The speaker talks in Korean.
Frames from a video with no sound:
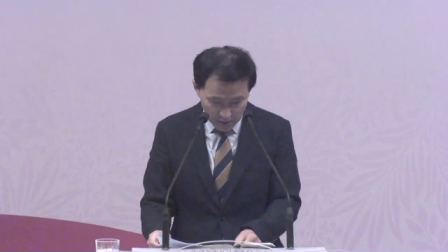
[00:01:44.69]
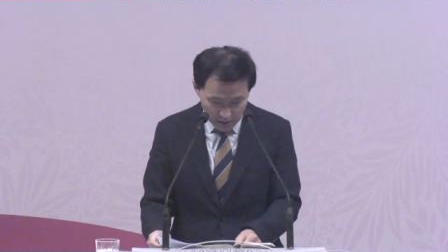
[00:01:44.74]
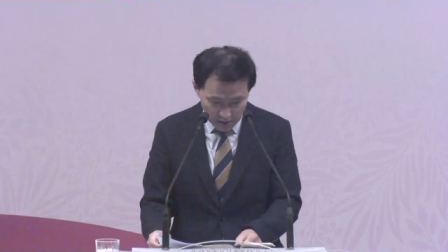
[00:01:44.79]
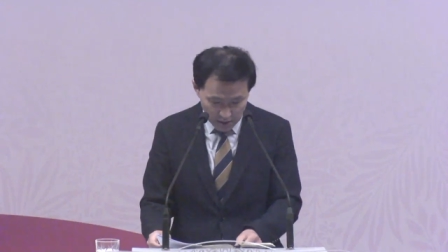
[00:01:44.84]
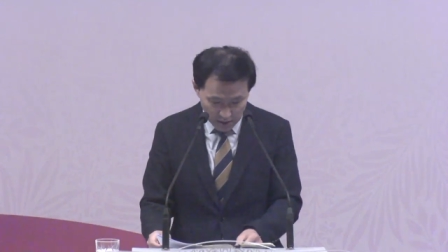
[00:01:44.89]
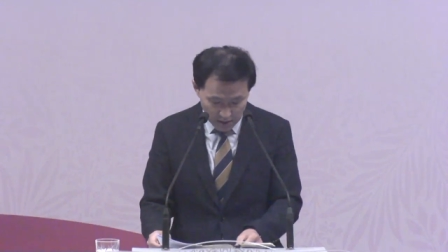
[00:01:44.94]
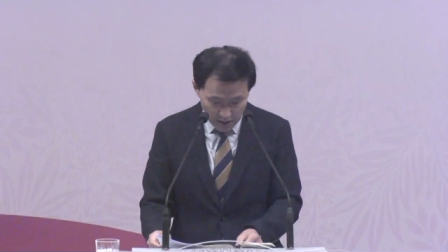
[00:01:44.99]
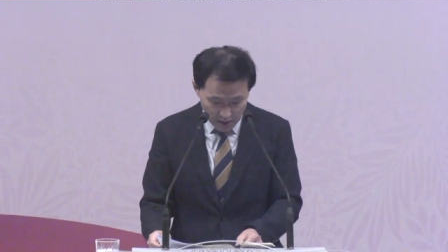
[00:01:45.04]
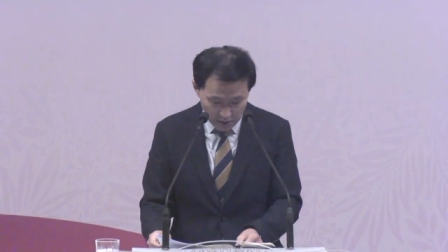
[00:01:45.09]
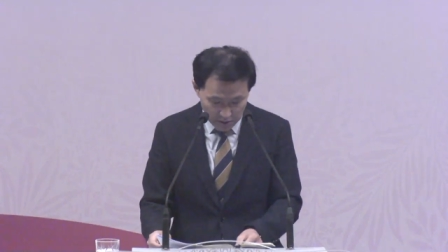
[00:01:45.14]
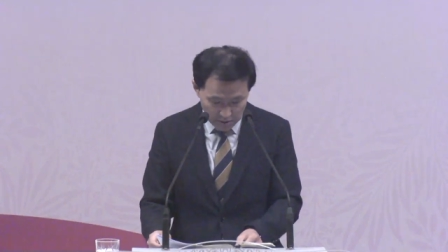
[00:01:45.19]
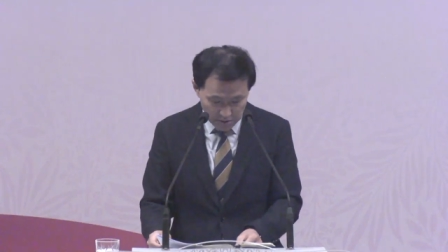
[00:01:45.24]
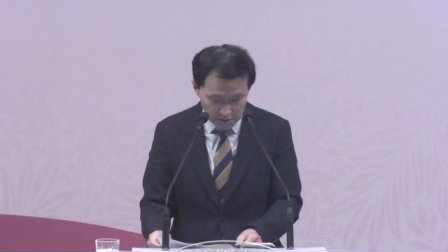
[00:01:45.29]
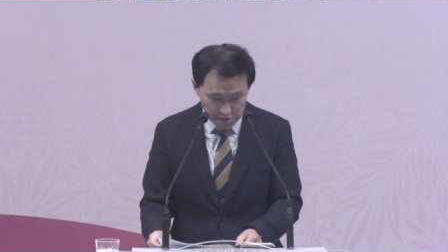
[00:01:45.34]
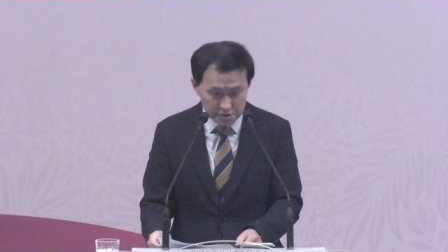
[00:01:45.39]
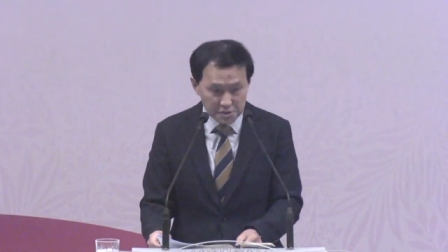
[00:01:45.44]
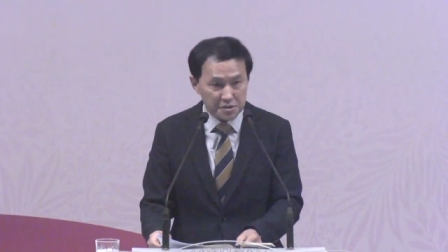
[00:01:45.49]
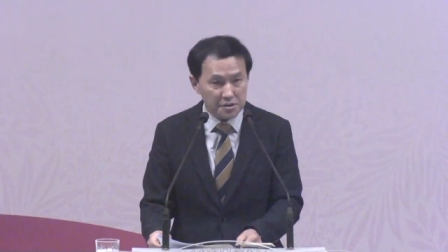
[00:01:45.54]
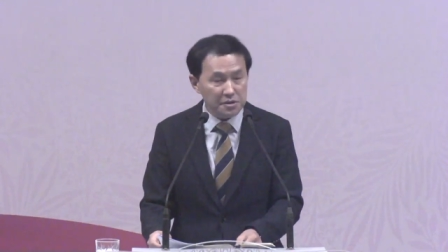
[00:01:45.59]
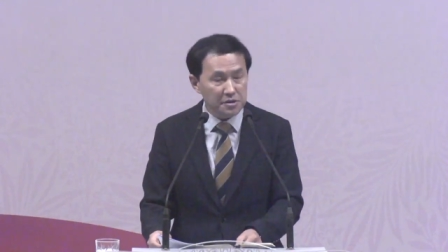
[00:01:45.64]
이
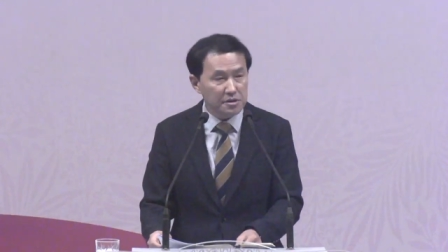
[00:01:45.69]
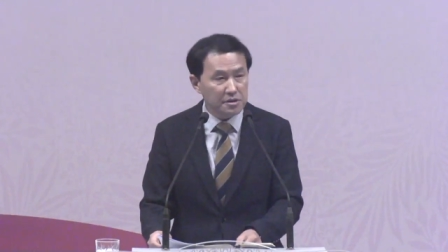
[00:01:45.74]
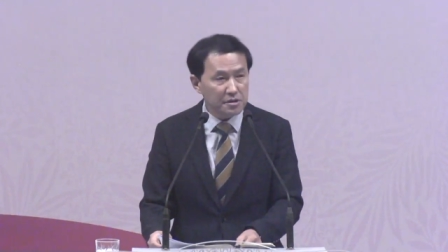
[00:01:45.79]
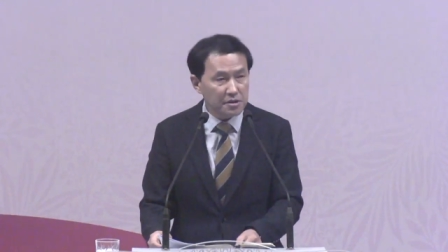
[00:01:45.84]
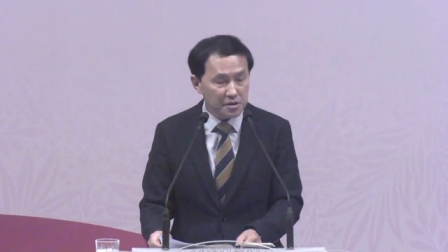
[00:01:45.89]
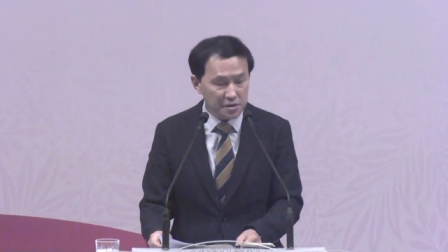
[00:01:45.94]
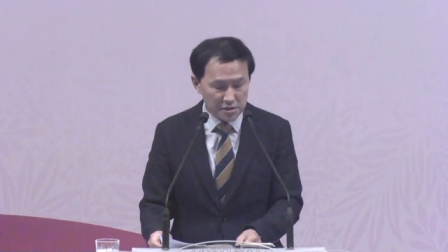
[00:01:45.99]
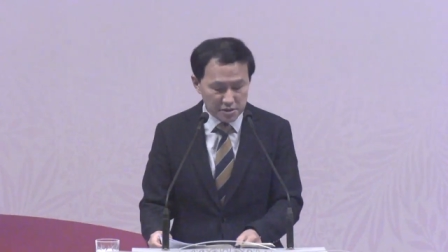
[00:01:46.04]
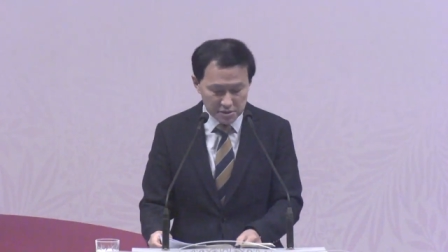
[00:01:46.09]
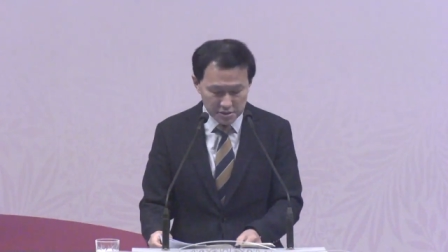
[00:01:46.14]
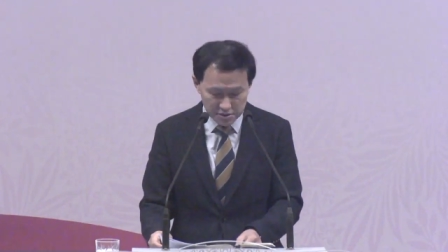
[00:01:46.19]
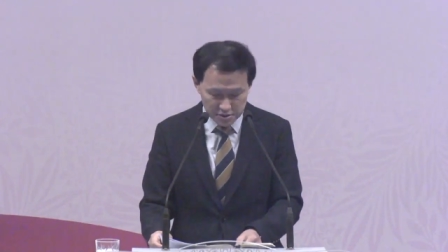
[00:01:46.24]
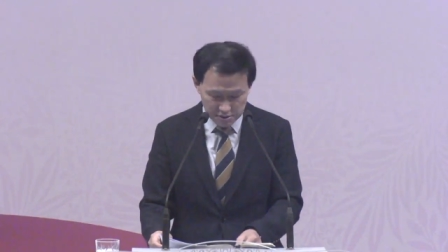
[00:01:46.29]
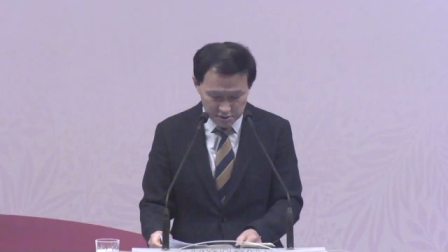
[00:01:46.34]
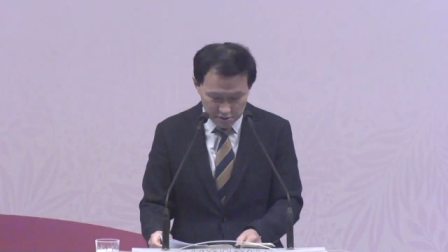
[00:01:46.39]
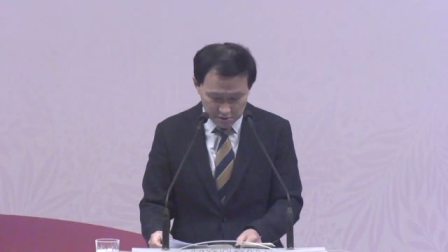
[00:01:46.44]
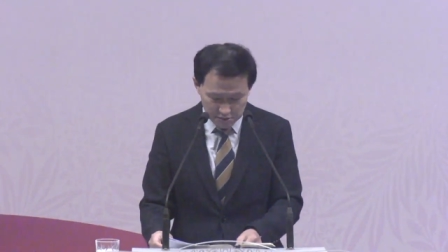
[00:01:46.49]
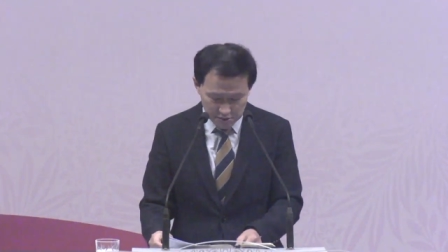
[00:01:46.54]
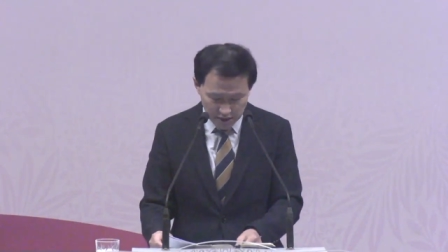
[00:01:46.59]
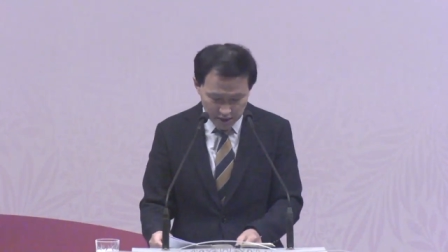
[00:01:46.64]
내용은 어,
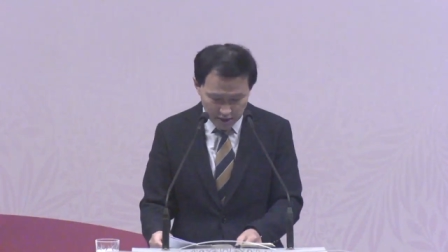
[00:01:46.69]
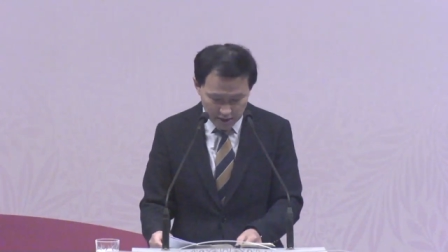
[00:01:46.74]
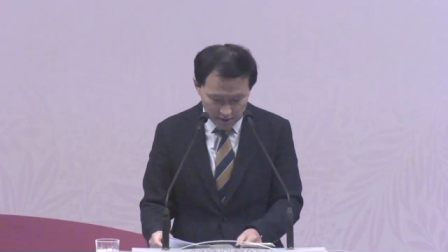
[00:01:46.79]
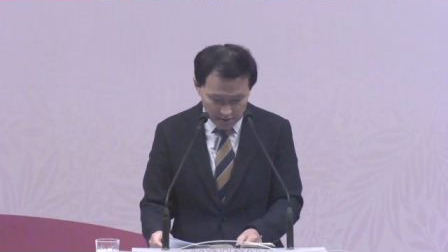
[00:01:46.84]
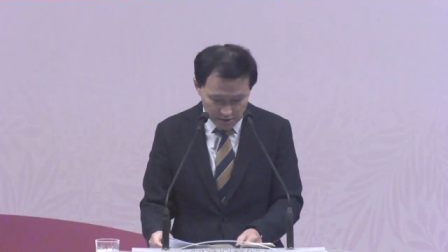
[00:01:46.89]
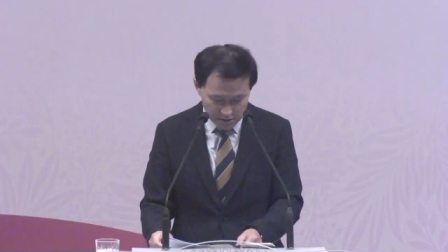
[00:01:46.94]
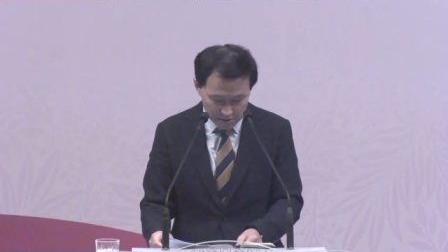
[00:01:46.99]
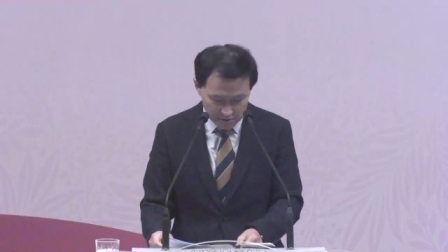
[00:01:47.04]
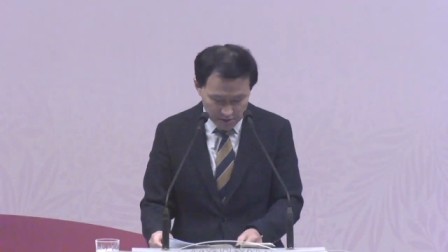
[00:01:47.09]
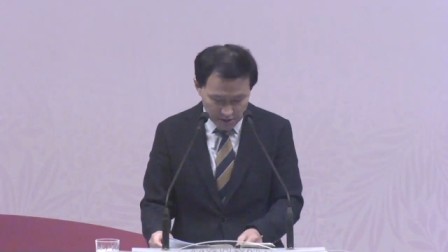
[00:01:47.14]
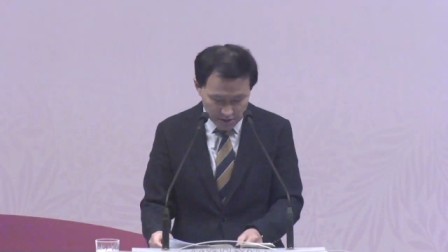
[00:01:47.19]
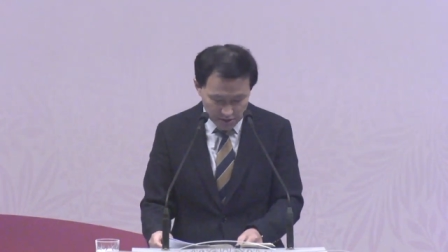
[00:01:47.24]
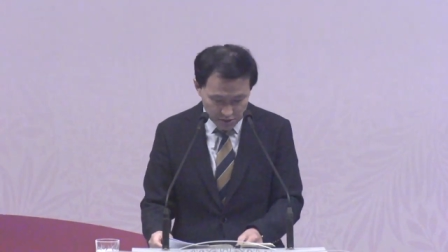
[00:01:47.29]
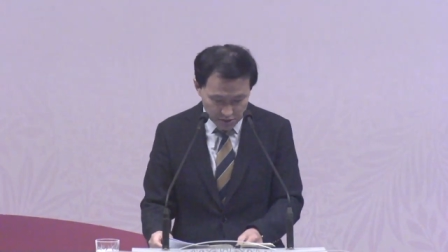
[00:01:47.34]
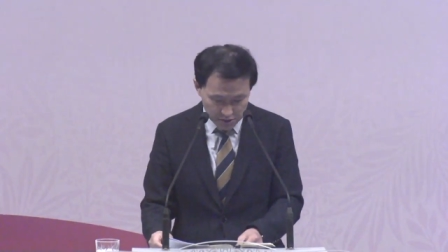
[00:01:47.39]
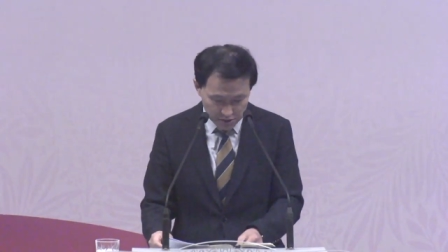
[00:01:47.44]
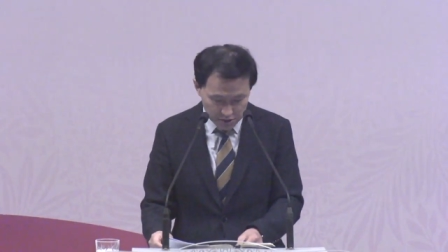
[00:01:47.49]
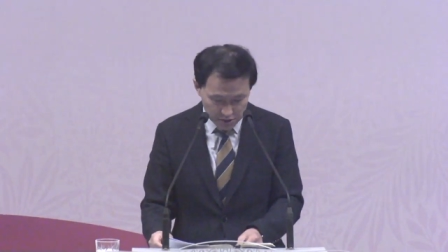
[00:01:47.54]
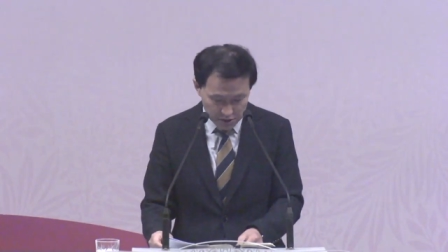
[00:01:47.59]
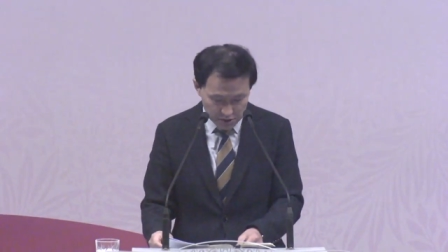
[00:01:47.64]
여러분이 잘 아는 것처럼
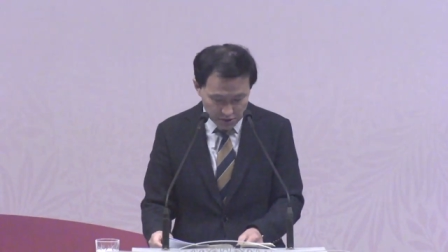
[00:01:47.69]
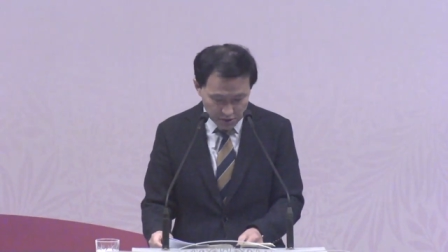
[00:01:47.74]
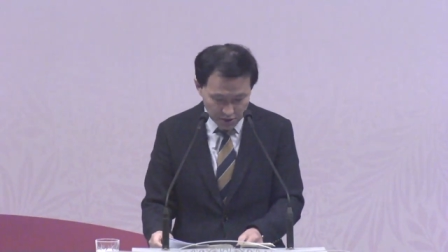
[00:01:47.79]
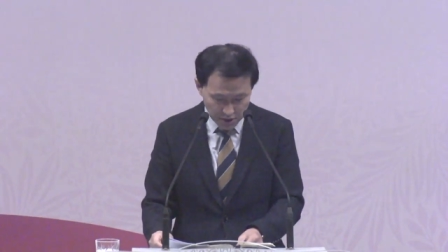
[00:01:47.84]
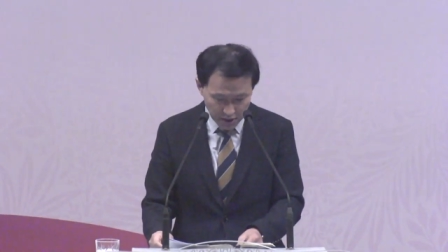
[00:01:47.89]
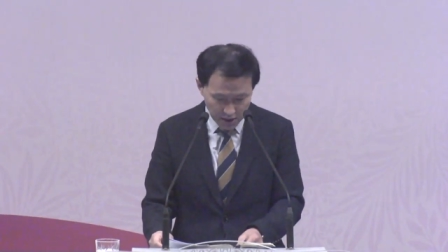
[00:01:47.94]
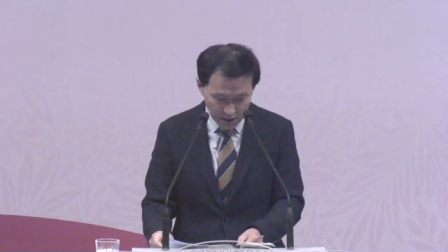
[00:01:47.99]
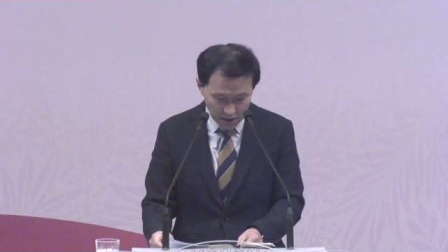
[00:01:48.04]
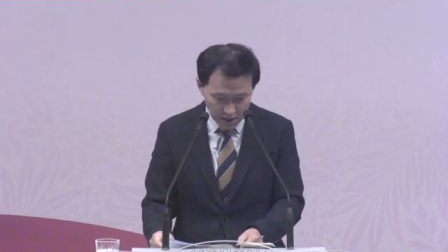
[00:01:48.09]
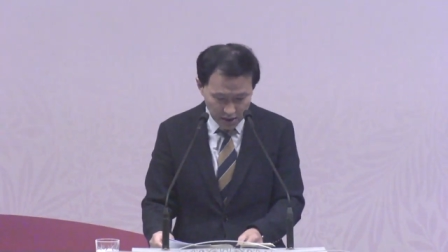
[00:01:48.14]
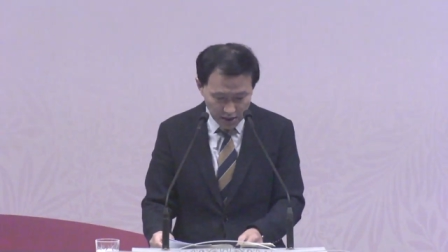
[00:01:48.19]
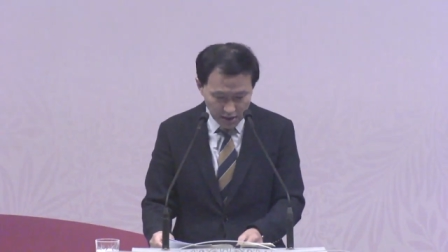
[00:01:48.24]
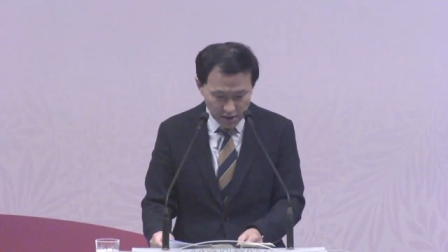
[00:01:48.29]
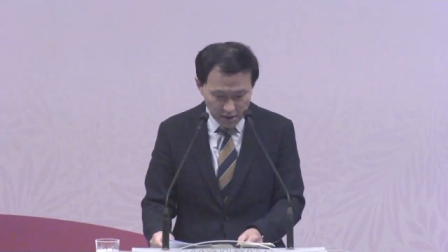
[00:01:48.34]
예수 그리스도의